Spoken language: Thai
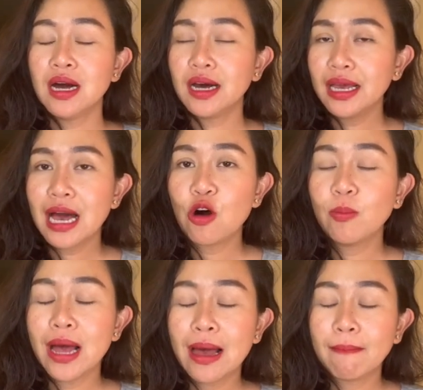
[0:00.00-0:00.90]
เฮ้ย เขา
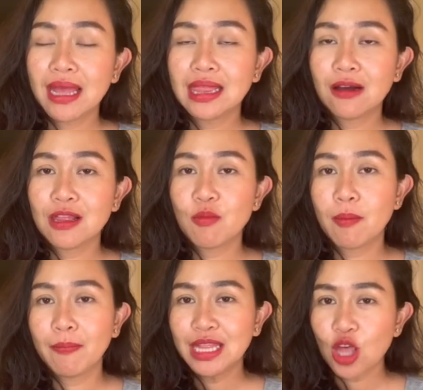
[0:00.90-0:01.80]
มาเมนแล้วเราแบ
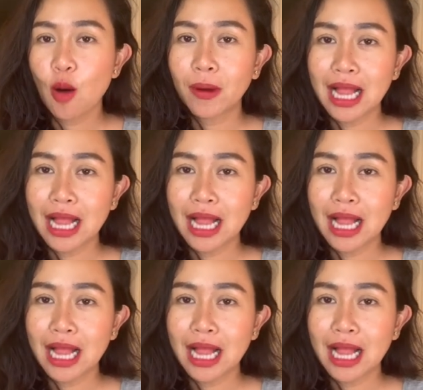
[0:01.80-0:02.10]
บไม่ตอบ